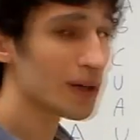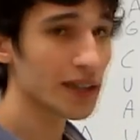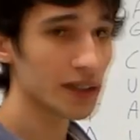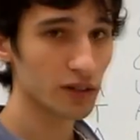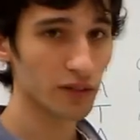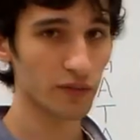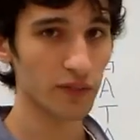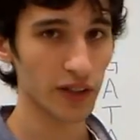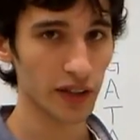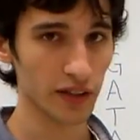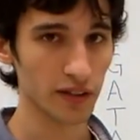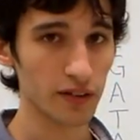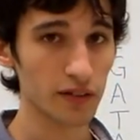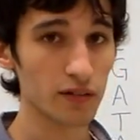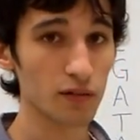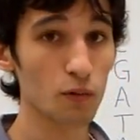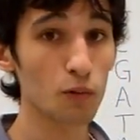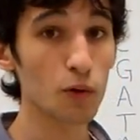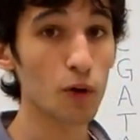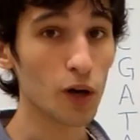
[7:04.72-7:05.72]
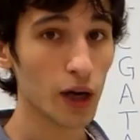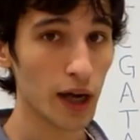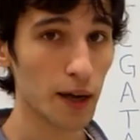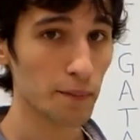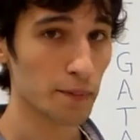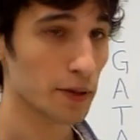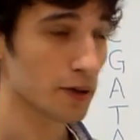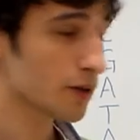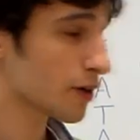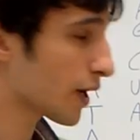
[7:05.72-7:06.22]
va a sufrir unos
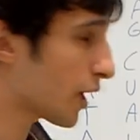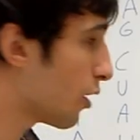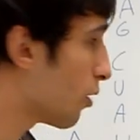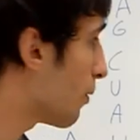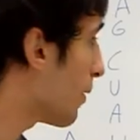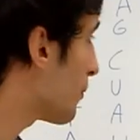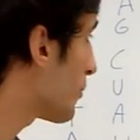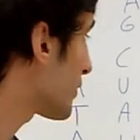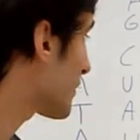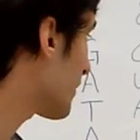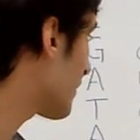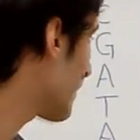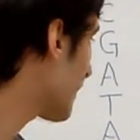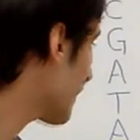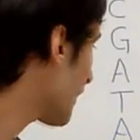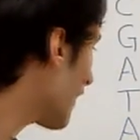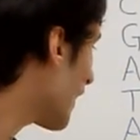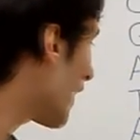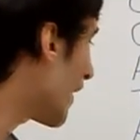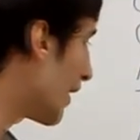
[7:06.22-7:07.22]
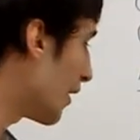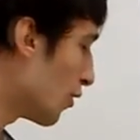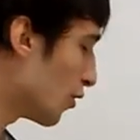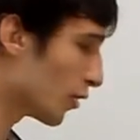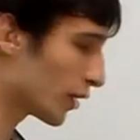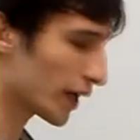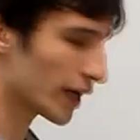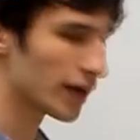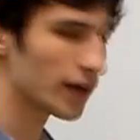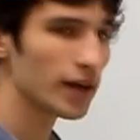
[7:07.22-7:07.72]
cambios que los vamos a ver
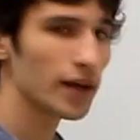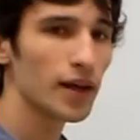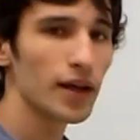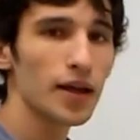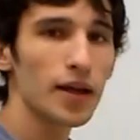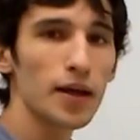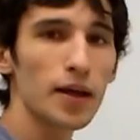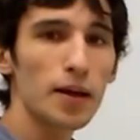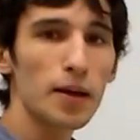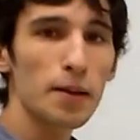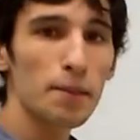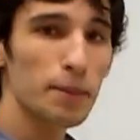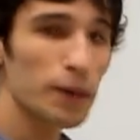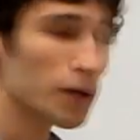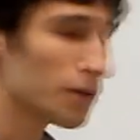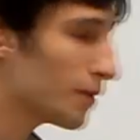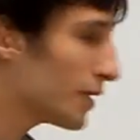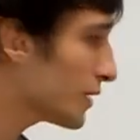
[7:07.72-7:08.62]
ahora. Pero